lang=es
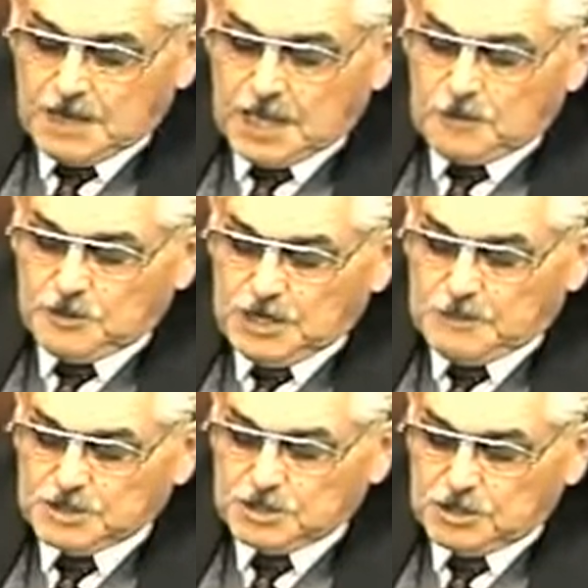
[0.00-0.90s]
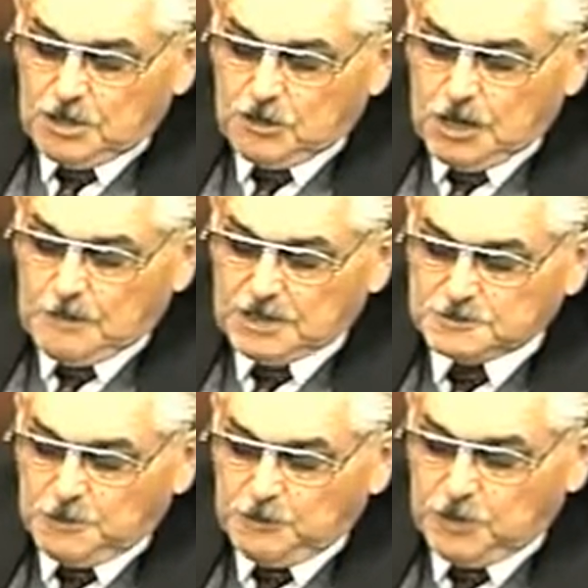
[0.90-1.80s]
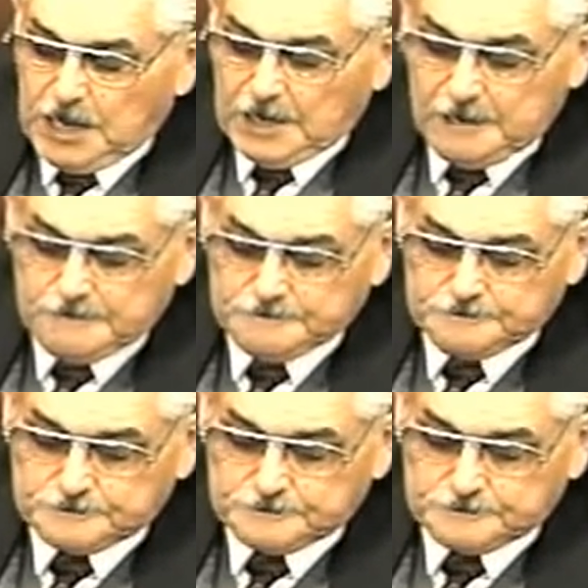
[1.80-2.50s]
hemos ya mencionado la más popular